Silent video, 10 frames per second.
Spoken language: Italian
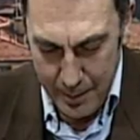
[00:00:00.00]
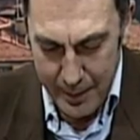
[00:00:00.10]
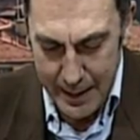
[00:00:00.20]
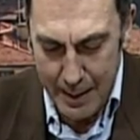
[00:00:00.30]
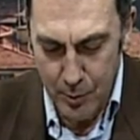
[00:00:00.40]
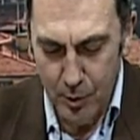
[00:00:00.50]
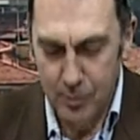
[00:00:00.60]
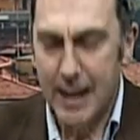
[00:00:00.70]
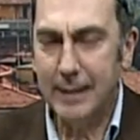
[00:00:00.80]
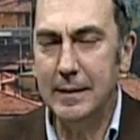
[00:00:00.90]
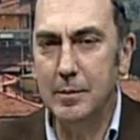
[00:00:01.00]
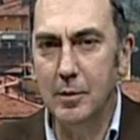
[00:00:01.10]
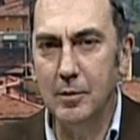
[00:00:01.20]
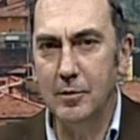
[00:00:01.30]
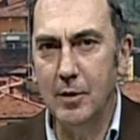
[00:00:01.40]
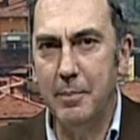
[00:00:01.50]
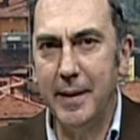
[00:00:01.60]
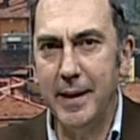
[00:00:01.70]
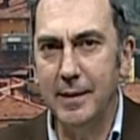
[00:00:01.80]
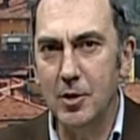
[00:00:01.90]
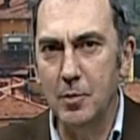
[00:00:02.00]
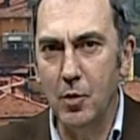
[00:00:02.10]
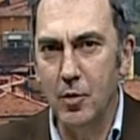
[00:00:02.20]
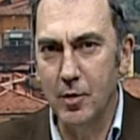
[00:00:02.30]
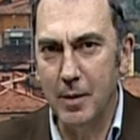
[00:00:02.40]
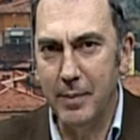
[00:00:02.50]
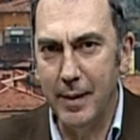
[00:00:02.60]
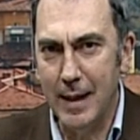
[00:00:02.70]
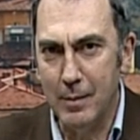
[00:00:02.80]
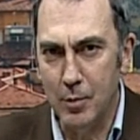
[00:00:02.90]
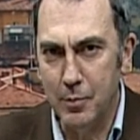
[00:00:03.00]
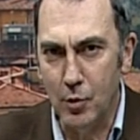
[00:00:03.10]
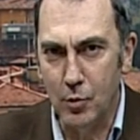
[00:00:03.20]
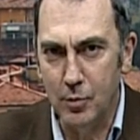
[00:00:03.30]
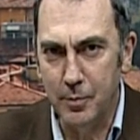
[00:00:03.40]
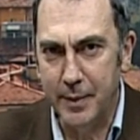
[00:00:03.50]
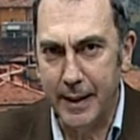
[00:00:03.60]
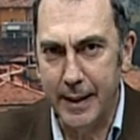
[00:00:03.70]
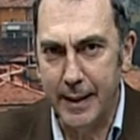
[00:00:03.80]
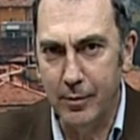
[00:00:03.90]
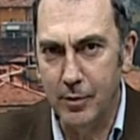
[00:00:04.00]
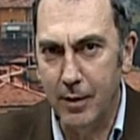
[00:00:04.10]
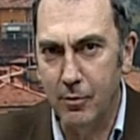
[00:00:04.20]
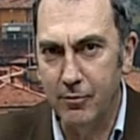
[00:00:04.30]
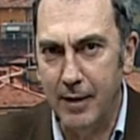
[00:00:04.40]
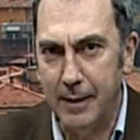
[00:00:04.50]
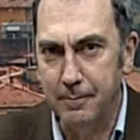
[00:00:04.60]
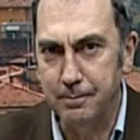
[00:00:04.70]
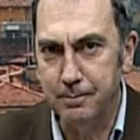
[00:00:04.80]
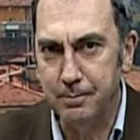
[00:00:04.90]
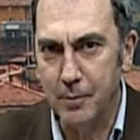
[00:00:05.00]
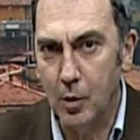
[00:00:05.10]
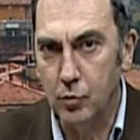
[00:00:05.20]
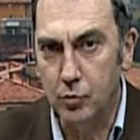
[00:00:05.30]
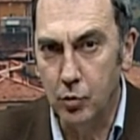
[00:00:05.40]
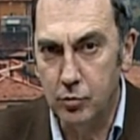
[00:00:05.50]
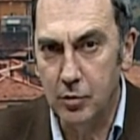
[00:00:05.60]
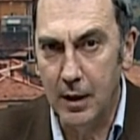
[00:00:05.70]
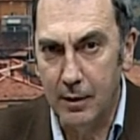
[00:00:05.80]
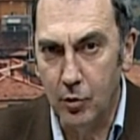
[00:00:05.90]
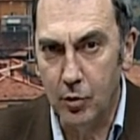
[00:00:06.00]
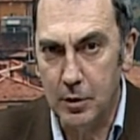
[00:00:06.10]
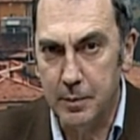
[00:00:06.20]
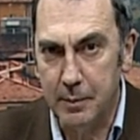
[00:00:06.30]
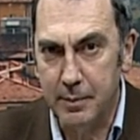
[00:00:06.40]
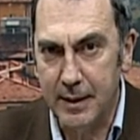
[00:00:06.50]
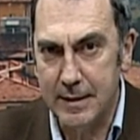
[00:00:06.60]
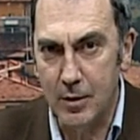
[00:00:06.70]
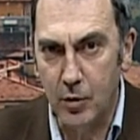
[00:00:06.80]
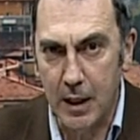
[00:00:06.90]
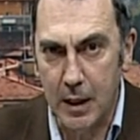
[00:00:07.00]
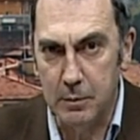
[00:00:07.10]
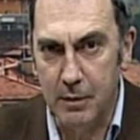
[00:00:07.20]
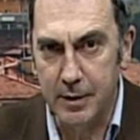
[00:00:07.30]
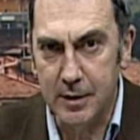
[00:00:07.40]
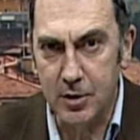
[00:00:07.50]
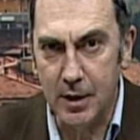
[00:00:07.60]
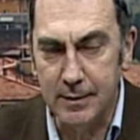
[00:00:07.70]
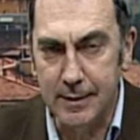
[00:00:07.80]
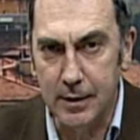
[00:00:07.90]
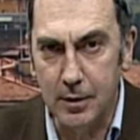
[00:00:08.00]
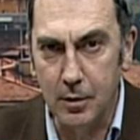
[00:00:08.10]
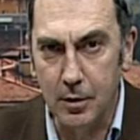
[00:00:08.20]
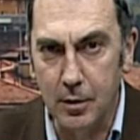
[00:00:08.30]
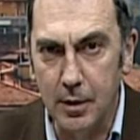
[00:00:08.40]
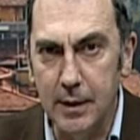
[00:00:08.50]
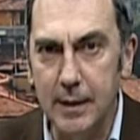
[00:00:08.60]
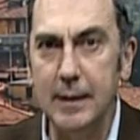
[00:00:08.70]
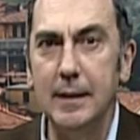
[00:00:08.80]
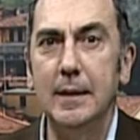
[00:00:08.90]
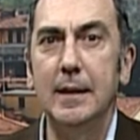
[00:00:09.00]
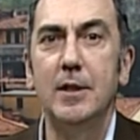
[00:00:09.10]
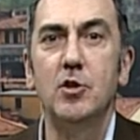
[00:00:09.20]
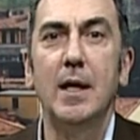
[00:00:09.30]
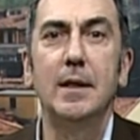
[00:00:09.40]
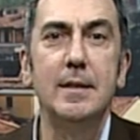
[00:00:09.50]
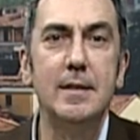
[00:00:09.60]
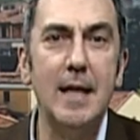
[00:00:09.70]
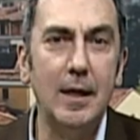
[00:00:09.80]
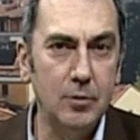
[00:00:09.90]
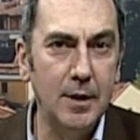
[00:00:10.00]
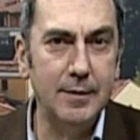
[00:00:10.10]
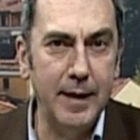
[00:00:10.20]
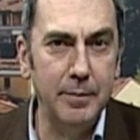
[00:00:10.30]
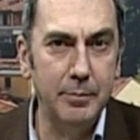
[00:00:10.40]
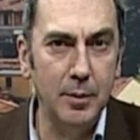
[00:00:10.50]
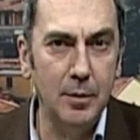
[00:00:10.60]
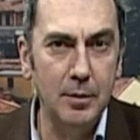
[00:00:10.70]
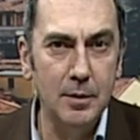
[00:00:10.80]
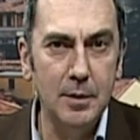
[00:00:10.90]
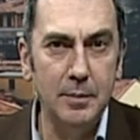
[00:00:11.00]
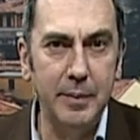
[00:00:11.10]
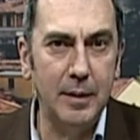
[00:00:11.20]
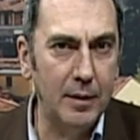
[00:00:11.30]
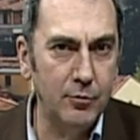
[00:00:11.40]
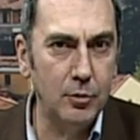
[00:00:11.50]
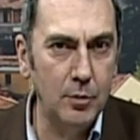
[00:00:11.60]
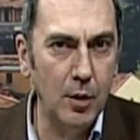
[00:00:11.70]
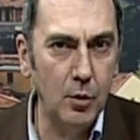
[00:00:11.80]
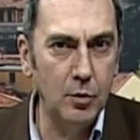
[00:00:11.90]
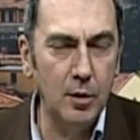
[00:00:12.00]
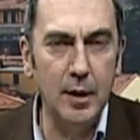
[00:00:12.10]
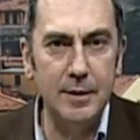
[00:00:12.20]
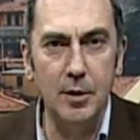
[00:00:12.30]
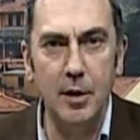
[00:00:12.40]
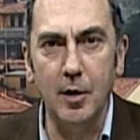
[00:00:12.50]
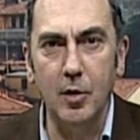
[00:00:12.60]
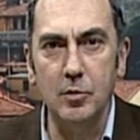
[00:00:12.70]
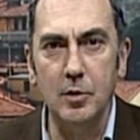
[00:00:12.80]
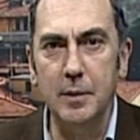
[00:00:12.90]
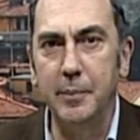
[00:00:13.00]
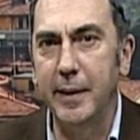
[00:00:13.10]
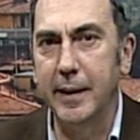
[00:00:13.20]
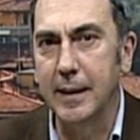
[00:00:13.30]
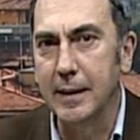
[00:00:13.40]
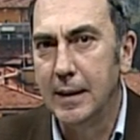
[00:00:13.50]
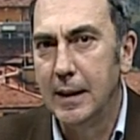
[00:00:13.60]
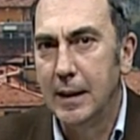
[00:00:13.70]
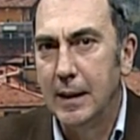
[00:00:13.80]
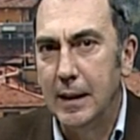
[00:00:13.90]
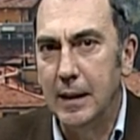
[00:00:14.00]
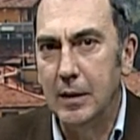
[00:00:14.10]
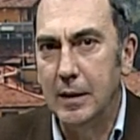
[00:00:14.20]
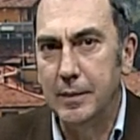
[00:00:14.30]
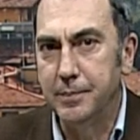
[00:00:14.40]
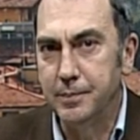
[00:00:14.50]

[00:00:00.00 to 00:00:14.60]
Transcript: parliamo un attimo con una parentesi, poi non ne parliamo più, perché un anno fa tutto il lavoro di preparazione che come avete sentito eh, è già iniziato da tempo, per la Formula 1 andò a rotoli per eh,